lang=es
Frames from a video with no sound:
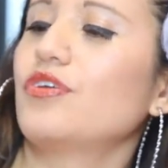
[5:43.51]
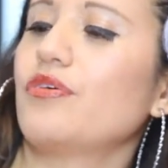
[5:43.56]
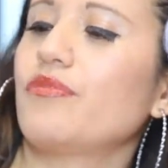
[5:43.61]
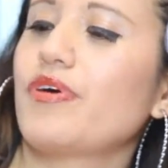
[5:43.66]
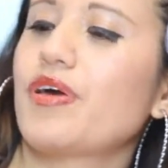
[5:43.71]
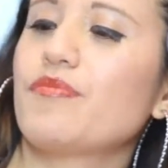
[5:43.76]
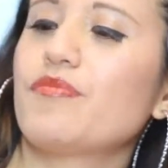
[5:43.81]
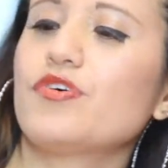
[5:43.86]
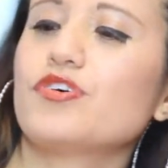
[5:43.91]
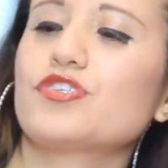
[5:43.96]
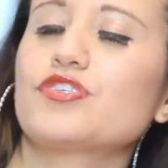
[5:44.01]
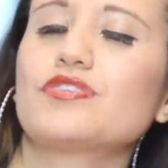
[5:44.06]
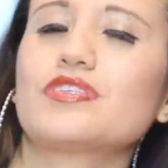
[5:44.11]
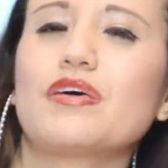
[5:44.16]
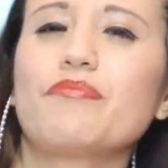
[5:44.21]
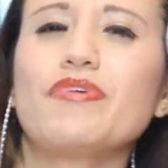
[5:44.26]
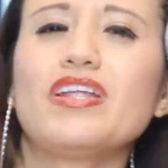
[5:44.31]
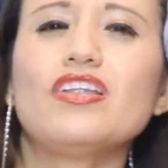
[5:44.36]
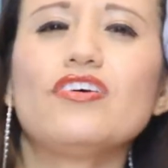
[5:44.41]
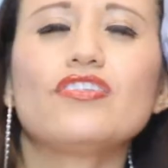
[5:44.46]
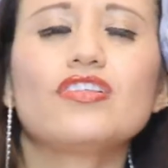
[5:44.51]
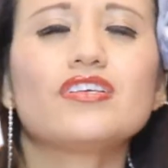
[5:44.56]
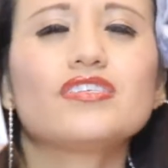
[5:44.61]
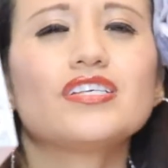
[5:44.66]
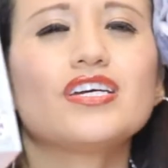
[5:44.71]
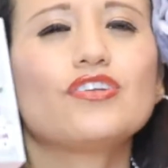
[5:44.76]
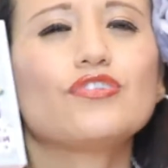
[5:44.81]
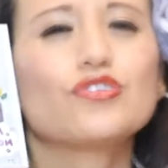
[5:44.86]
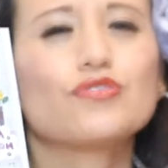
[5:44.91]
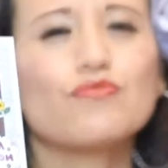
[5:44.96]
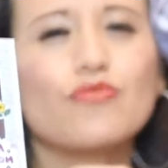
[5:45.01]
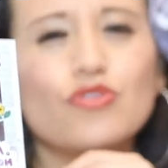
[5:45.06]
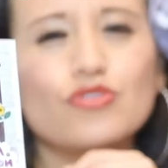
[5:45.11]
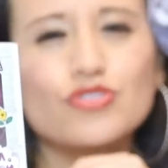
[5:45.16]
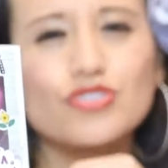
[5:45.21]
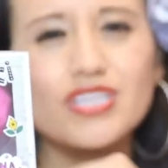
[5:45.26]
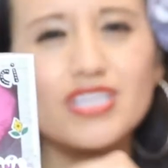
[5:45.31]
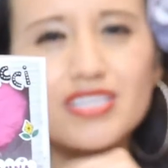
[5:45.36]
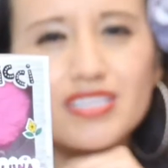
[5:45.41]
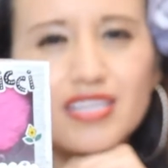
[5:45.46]
Lo vemos, también lo dicen los
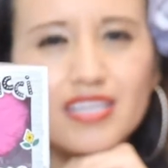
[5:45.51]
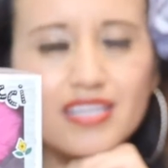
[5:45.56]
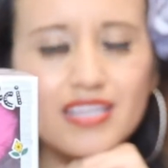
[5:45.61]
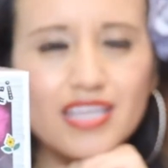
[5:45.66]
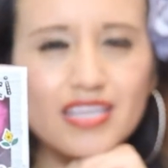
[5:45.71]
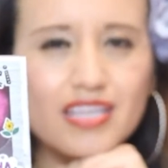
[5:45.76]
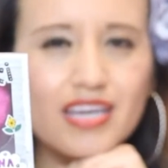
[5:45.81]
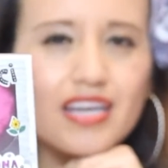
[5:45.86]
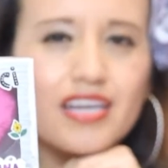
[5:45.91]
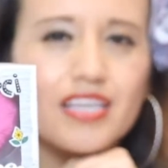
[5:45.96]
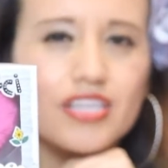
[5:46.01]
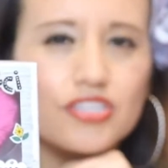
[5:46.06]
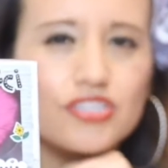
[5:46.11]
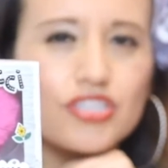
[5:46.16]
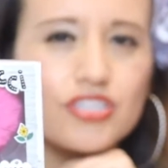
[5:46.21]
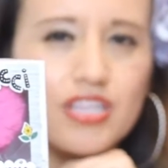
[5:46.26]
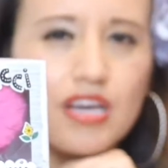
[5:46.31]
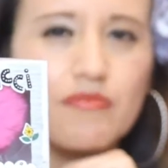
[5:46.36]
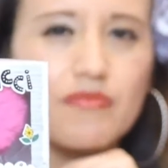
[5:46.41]
monsters de Ninarichi,